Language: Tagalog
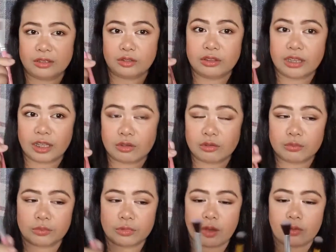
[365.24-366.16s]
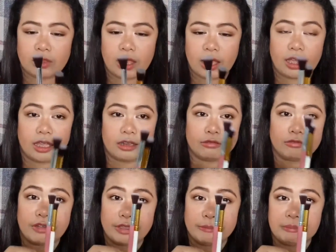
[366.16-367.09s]
Yun lang yung kakulangan,
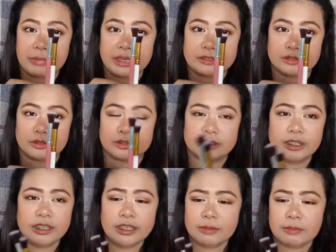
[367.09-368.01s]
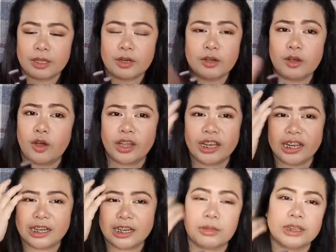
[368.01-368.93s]
5 pesos. Pero okay
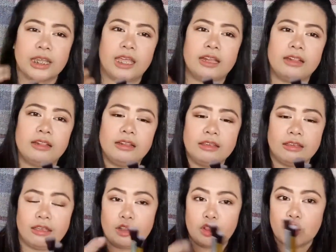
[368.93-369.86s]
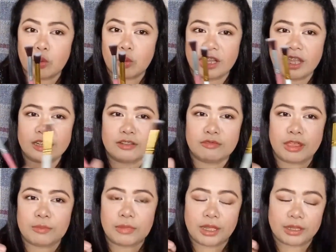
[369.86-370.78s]
lang naman dahil below 105
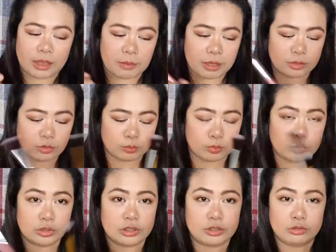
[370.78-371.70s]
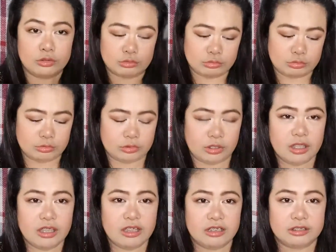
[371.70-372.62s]
lang naman tong yung
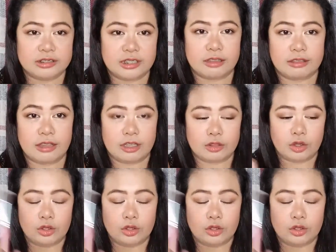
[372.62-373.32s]
set na ito.